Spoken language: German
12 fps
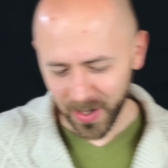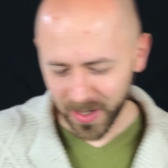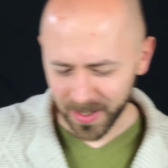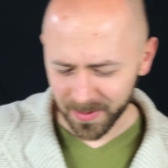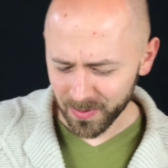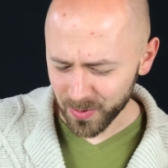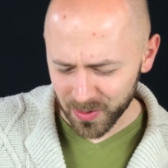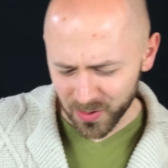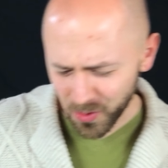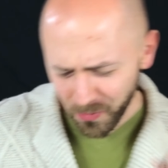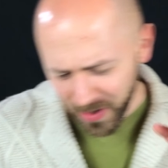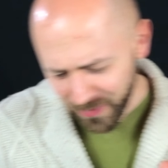Äh, und
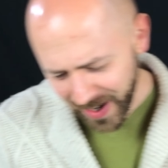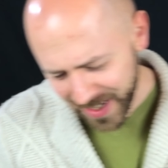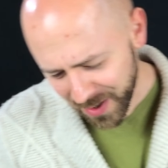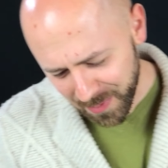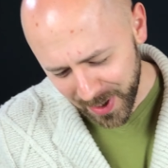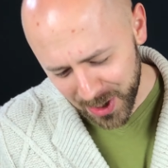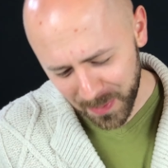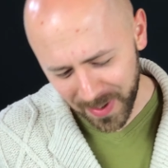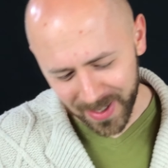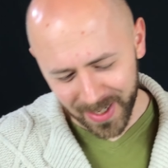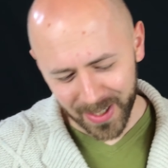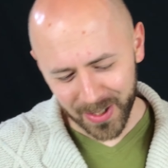so viele weitere
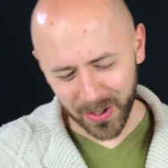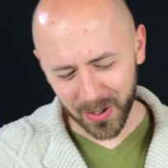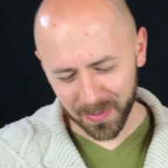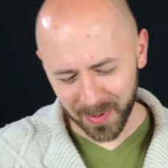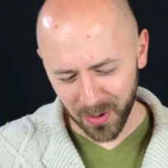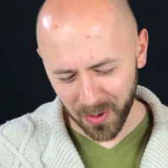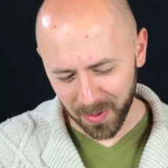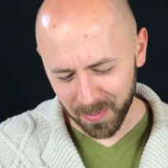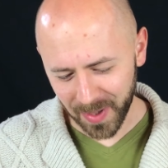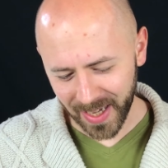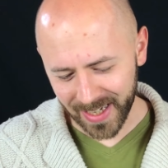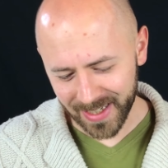Beispiele könnte man noch
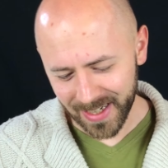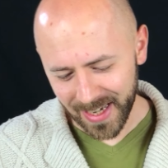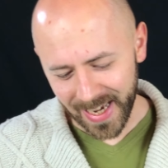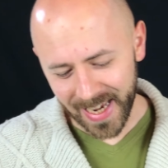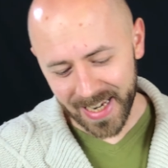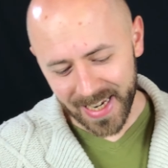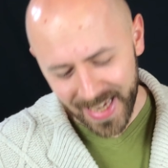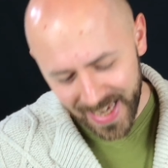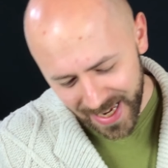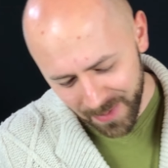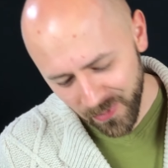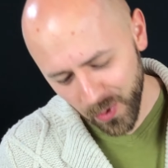bringen. In
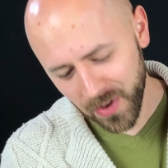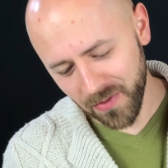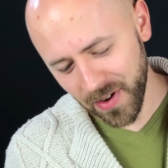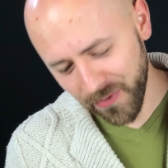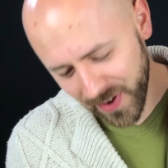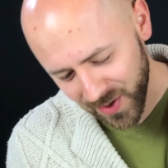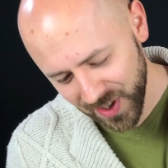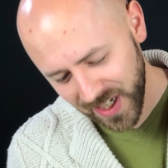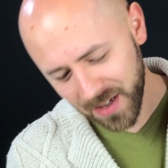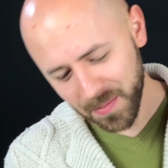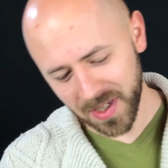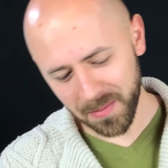ihm wurden wir
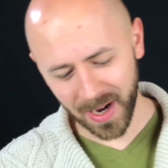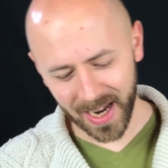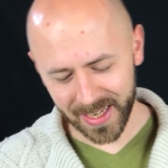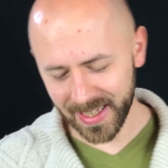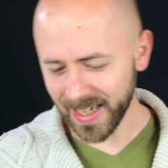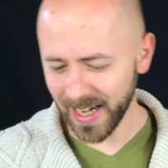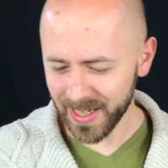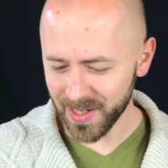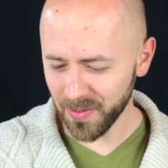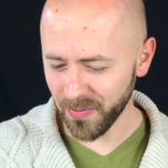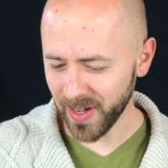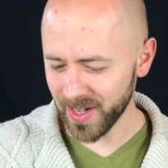versiegelt mit dem Heiligen
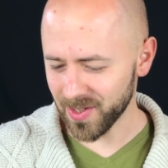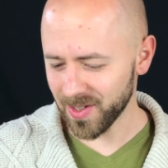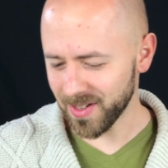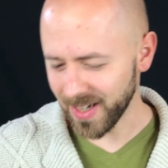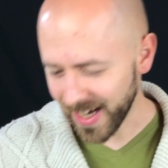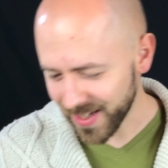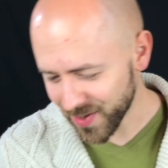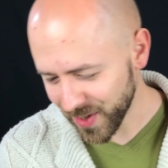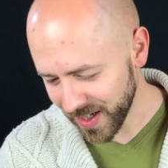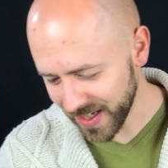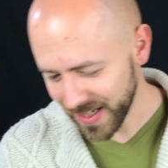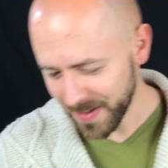Geist, Vers
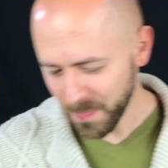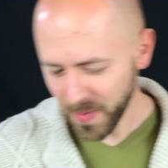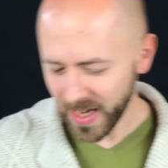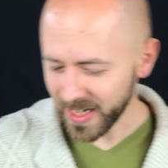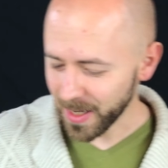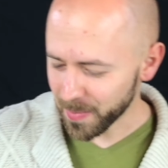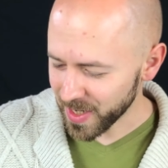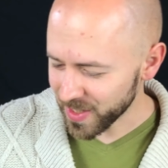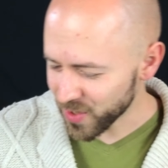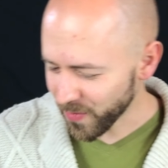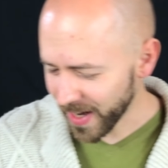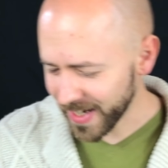13. In Kapitel
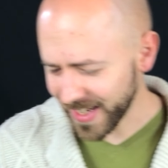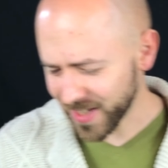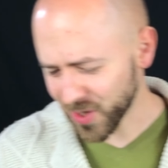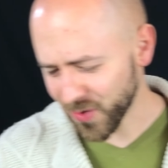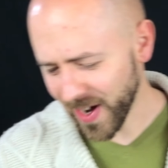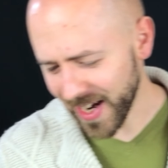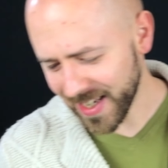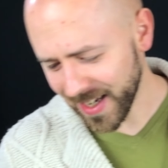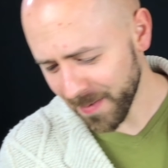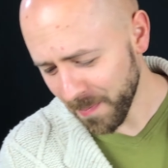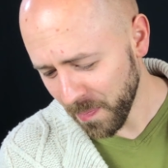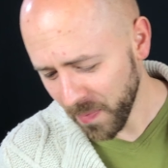2 geht es
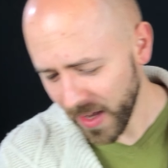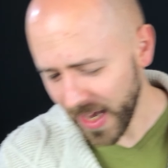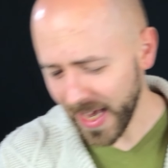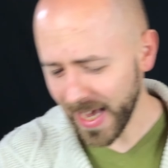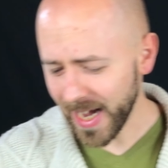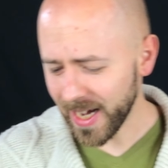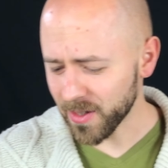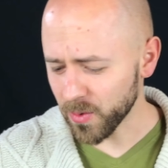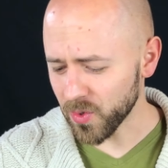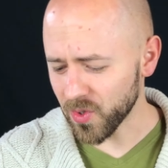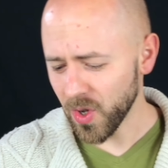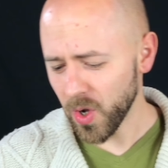weiter. Er hat
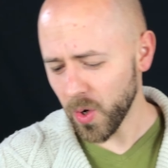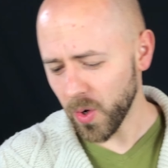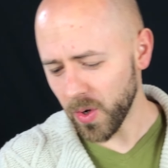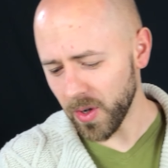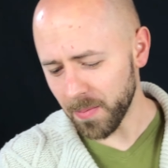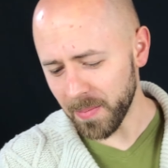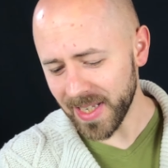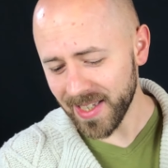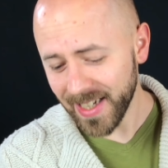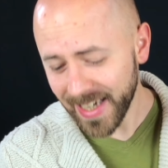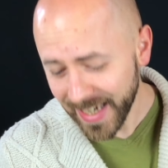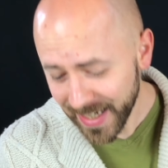uns äh,
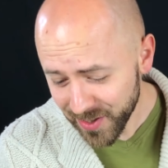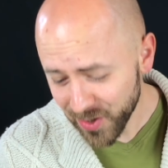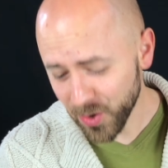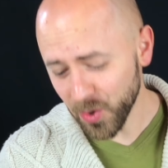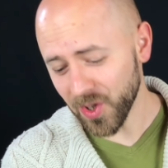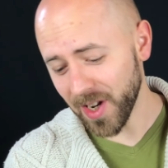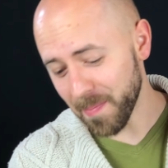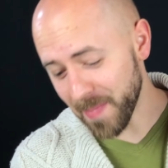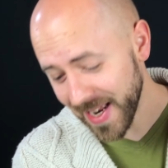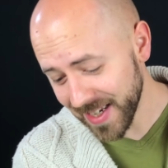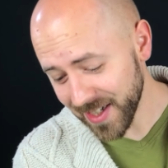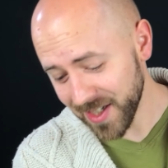mit Christus
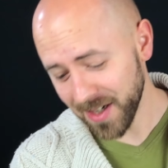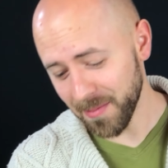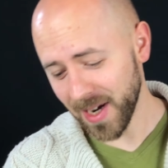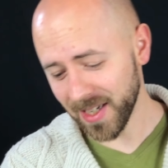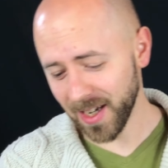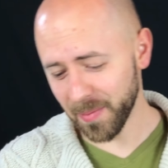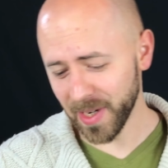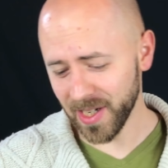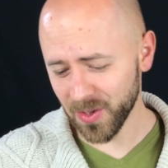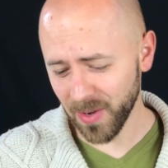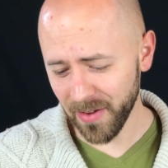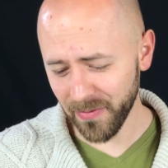lebendig gemacht, Kapitel
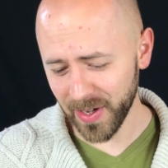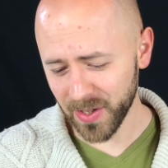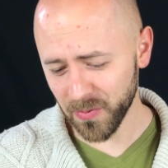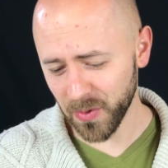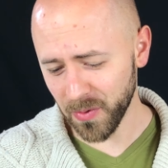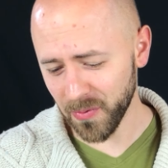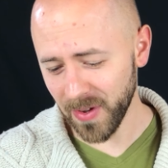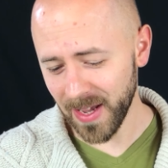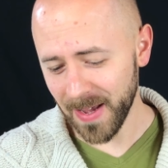2, Vers 5.